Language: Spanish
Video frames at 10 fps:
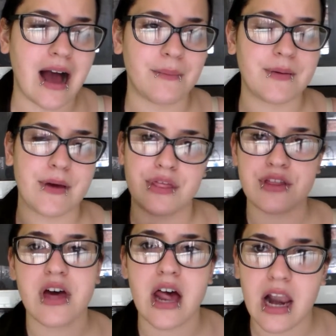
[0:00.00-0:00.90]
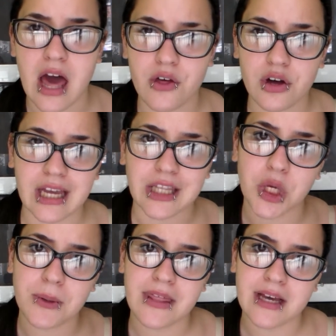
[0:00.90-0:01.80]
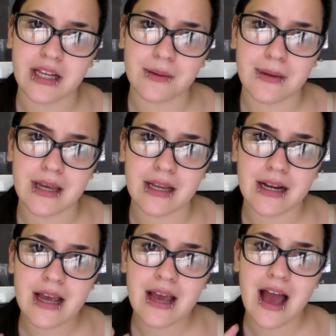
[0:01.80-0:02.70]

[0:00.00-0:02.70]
a mi vecina al lado, que no voy a describir